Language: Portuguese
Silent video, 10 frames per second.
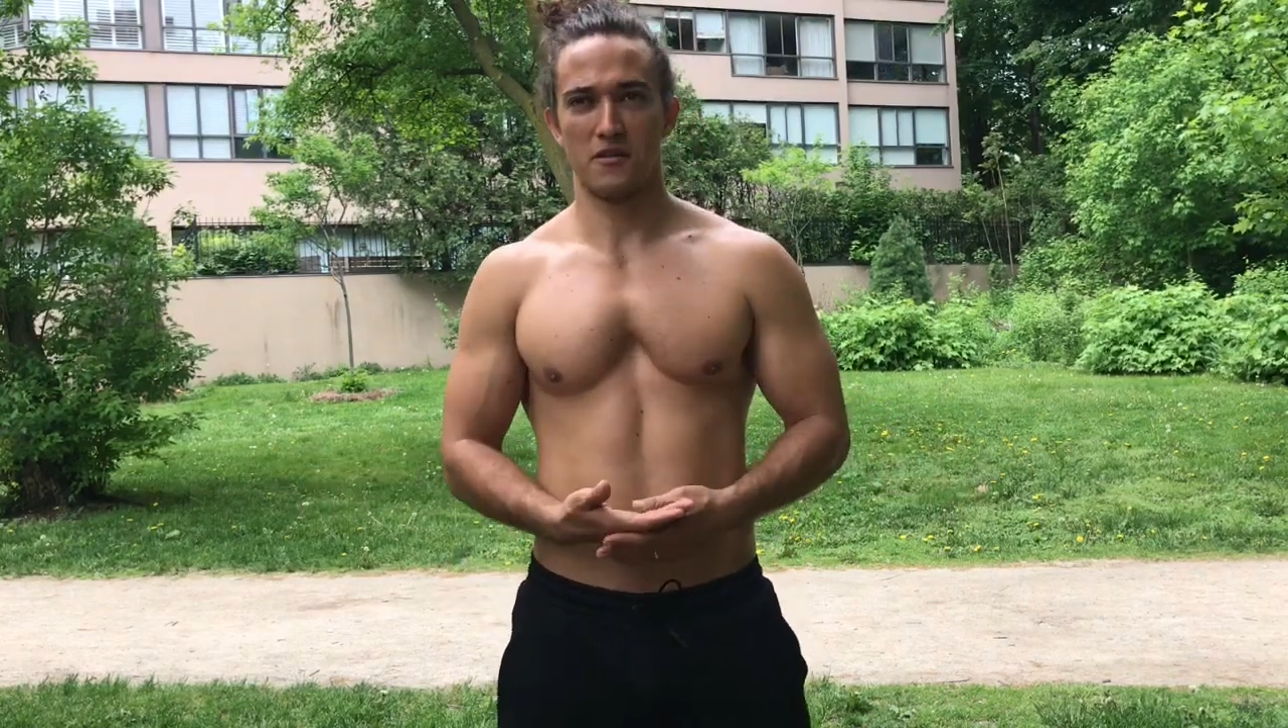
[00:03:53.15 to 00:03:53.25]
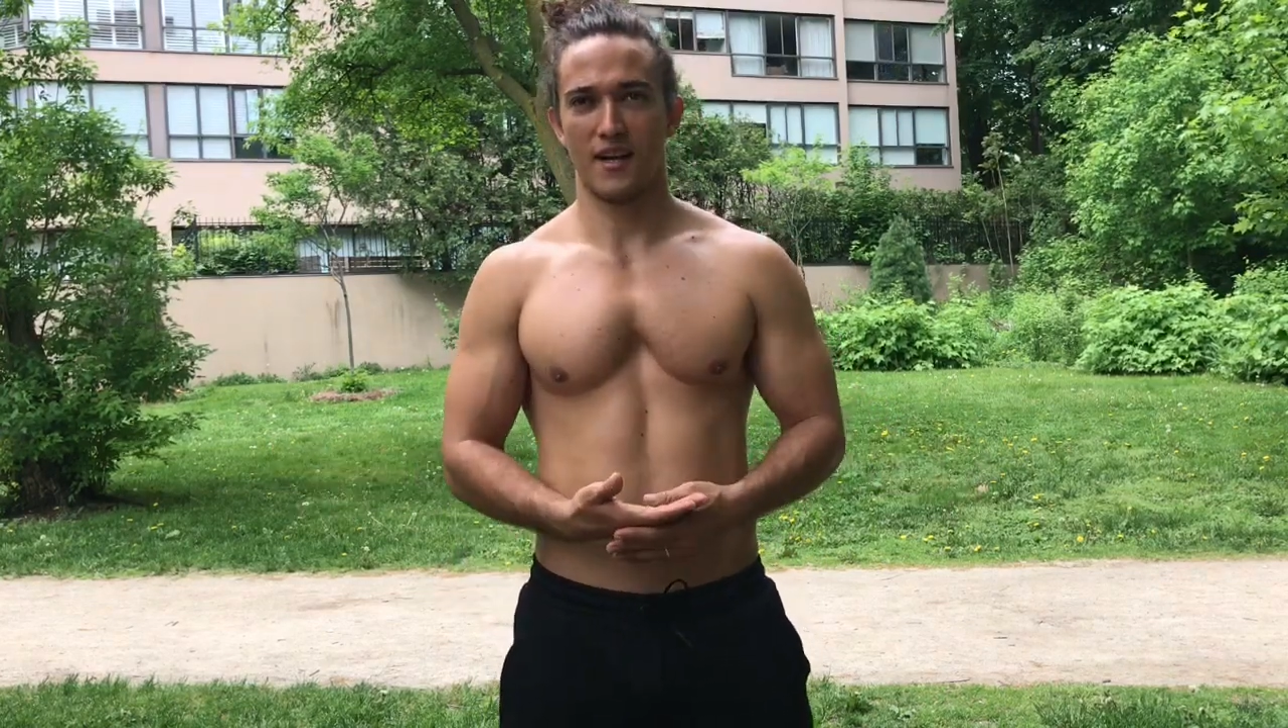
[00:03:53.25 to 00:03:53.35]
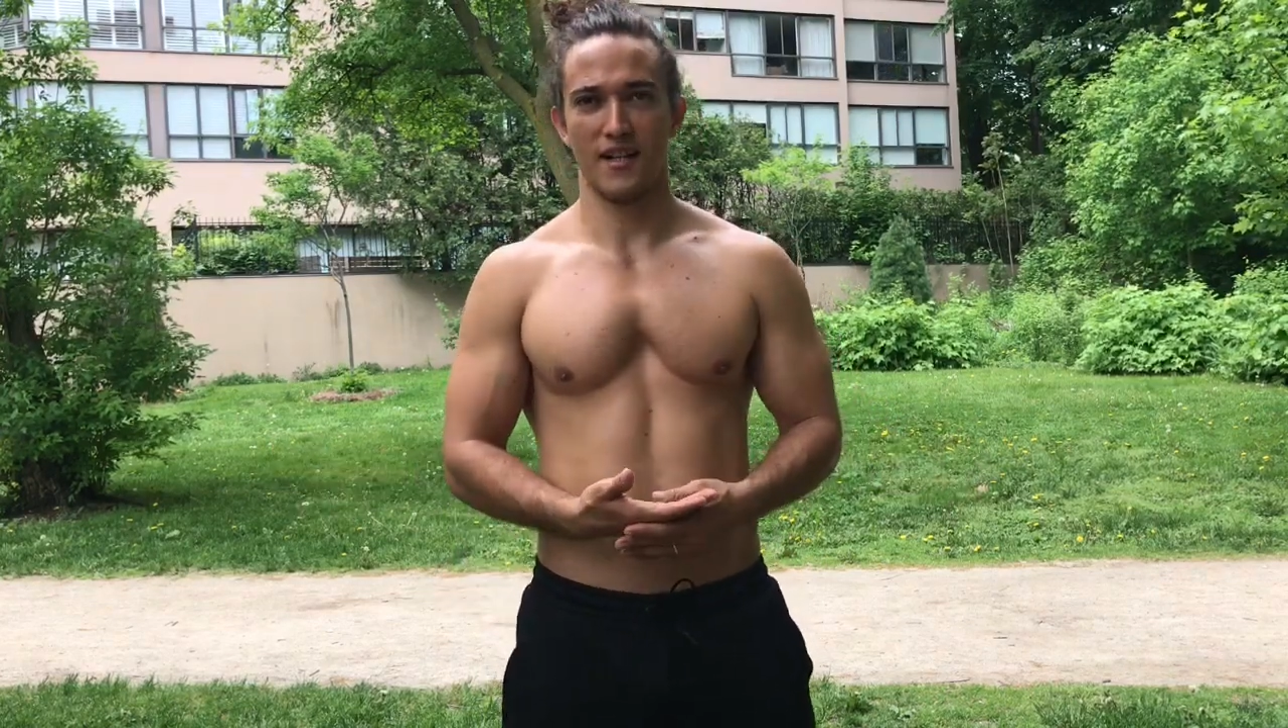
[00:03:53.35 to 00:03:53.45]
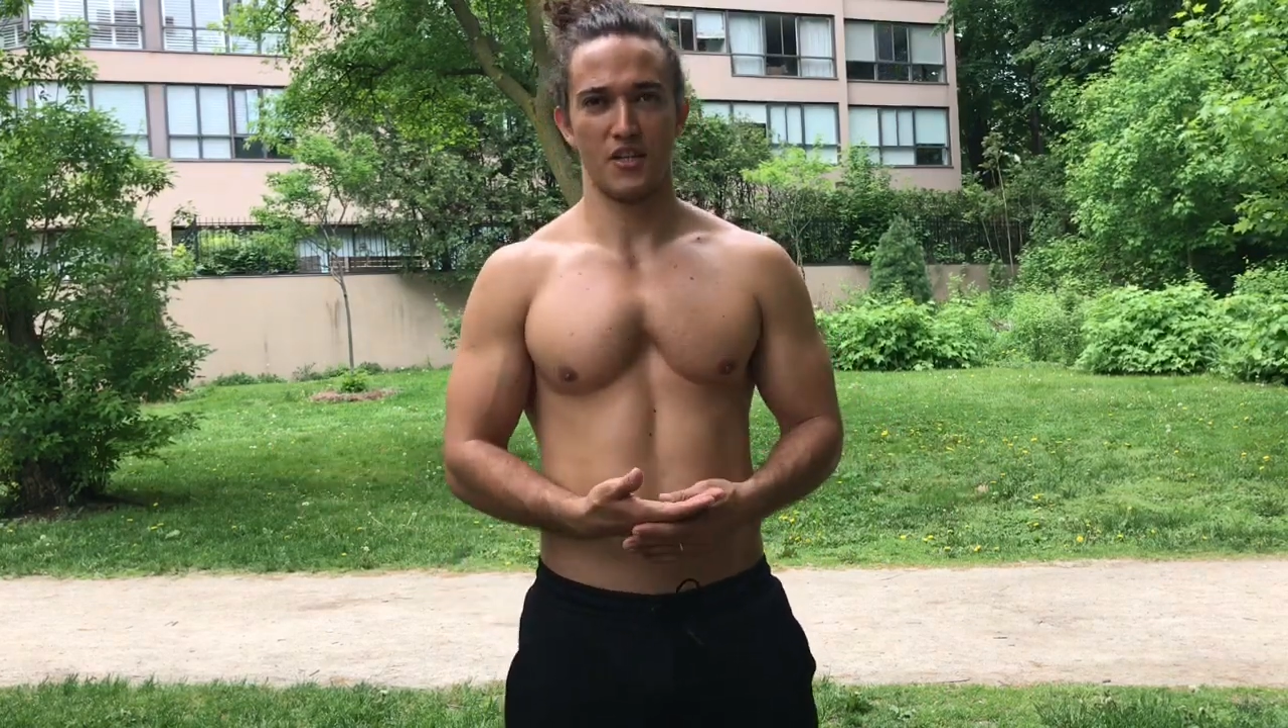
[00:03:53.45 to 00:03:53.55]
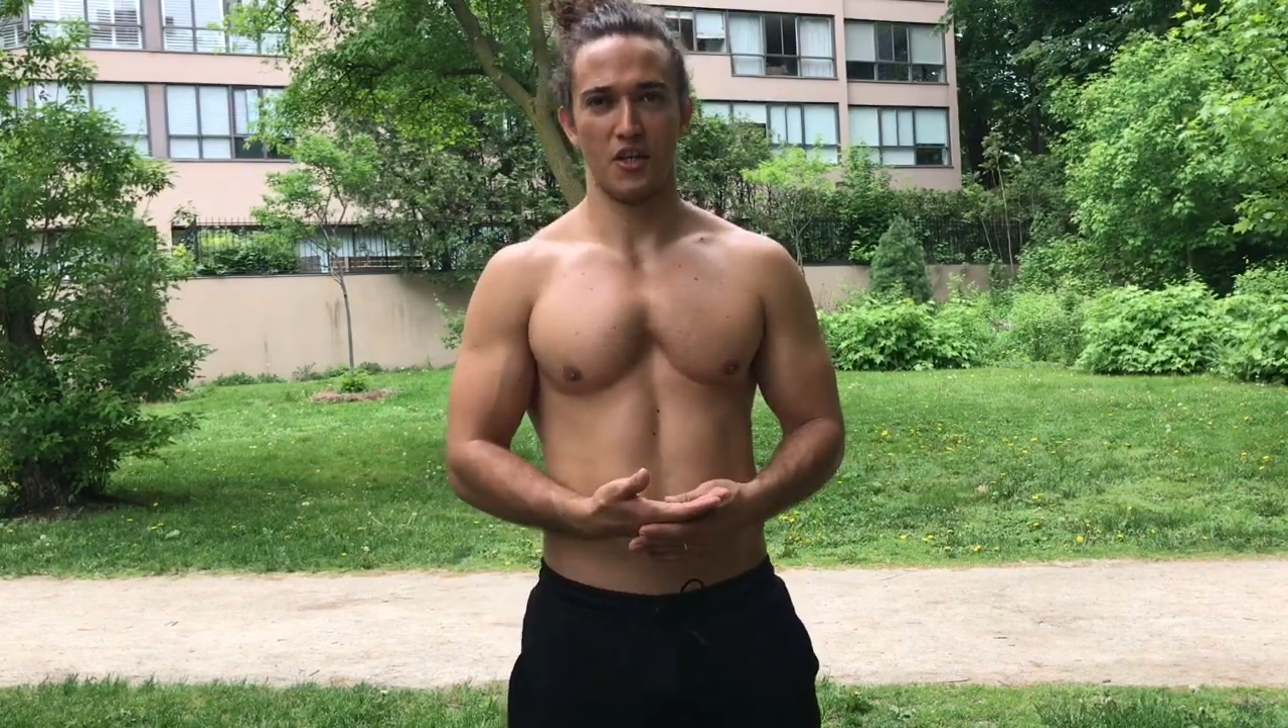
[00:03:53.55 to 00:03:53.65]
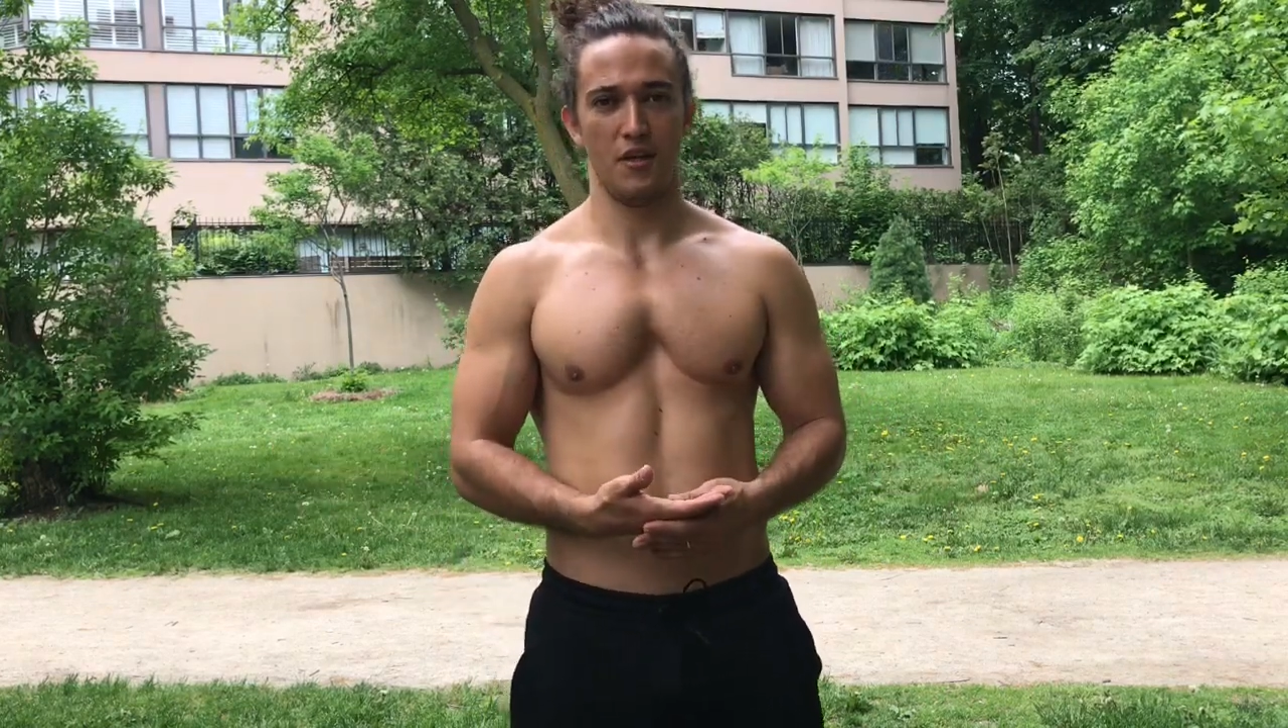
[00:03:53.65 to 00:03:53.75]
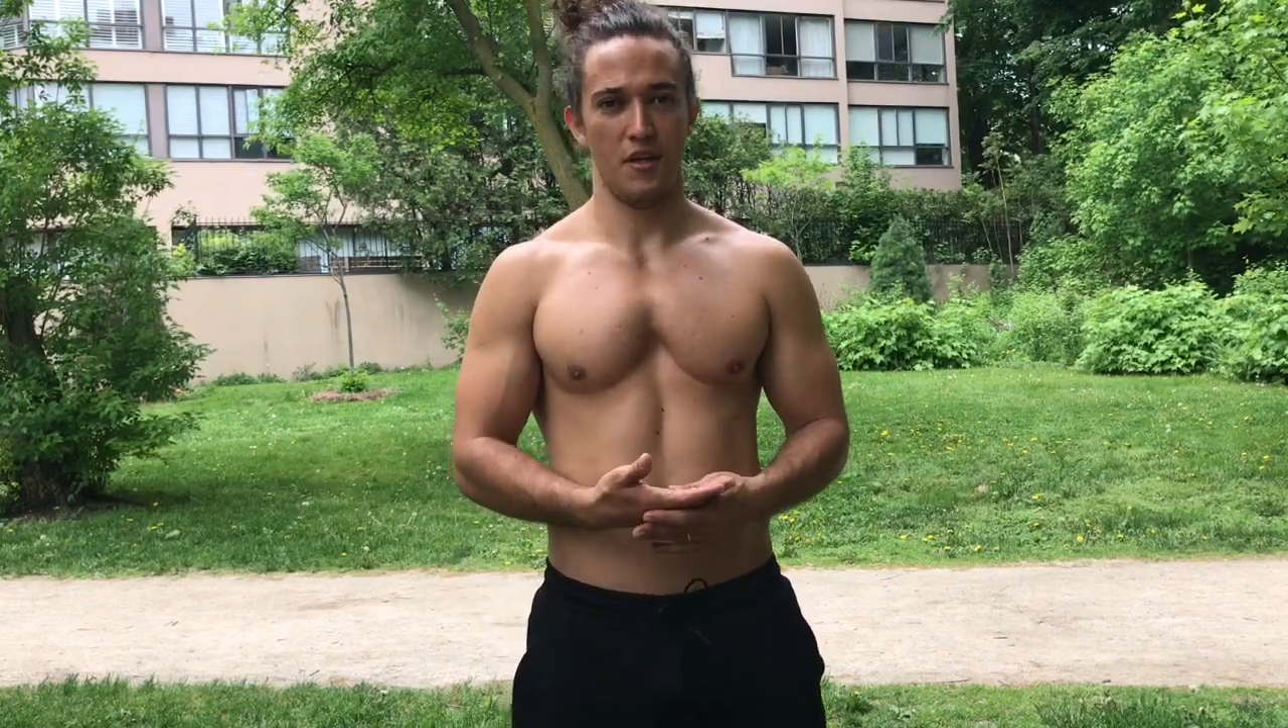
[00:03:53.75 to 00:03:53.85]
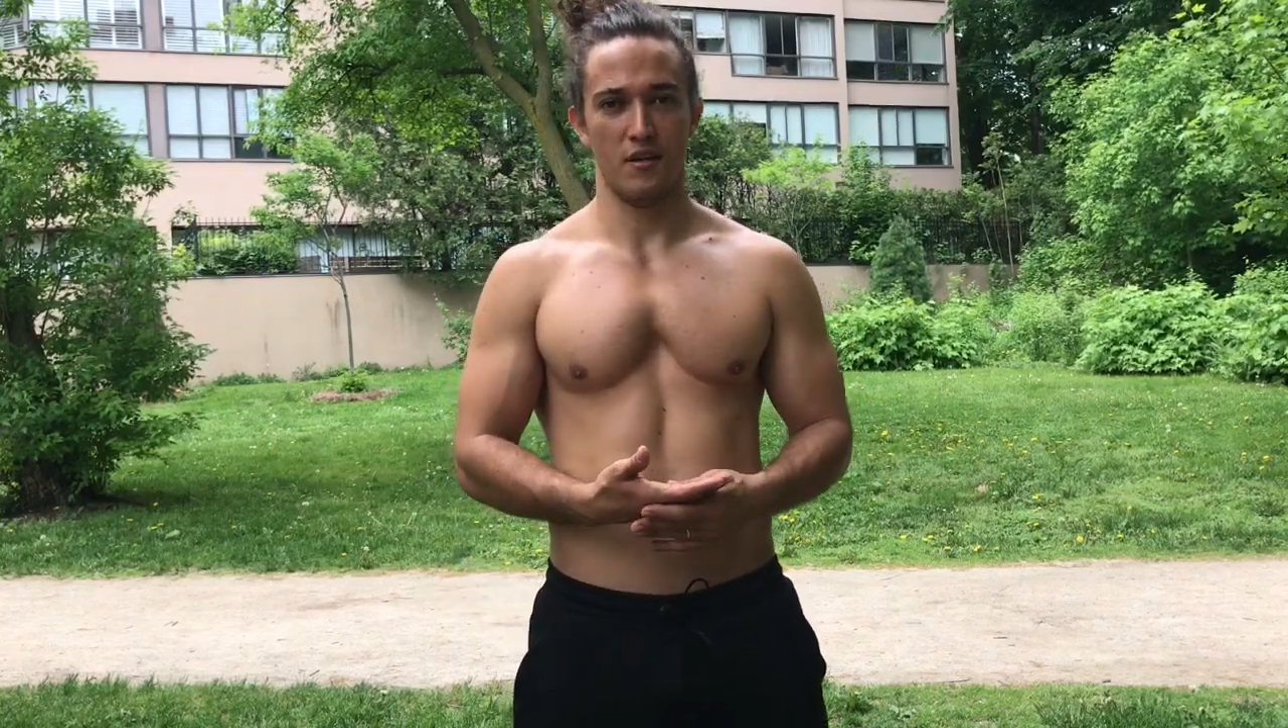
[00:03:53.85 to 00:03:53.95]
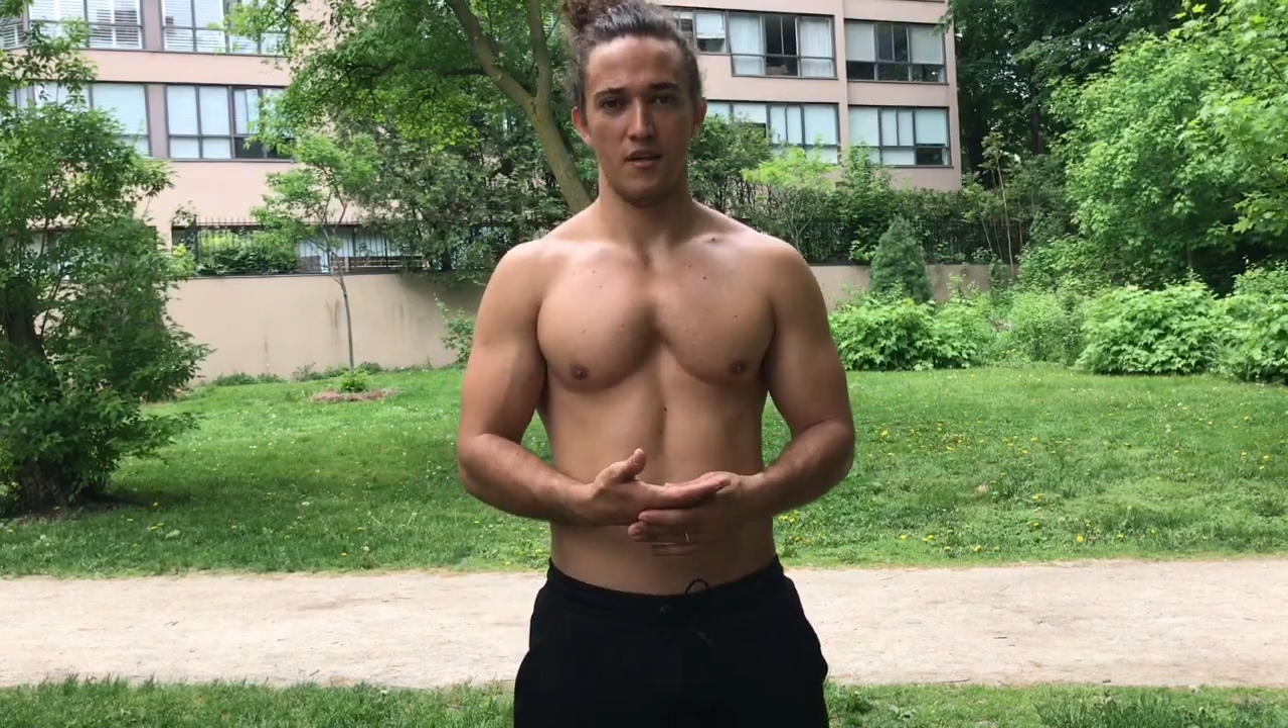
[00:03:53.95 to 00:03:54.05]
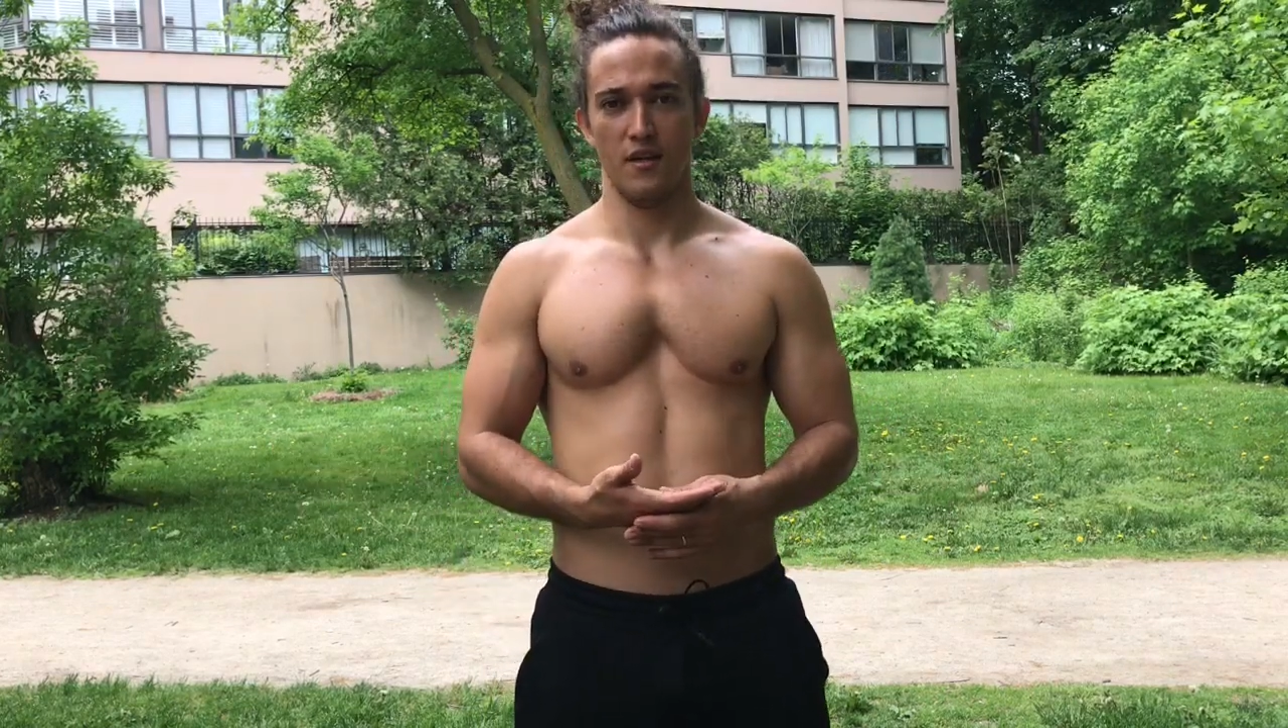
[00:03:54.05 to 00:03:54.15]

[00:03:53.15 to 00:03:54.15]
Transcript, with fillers: da calistenia.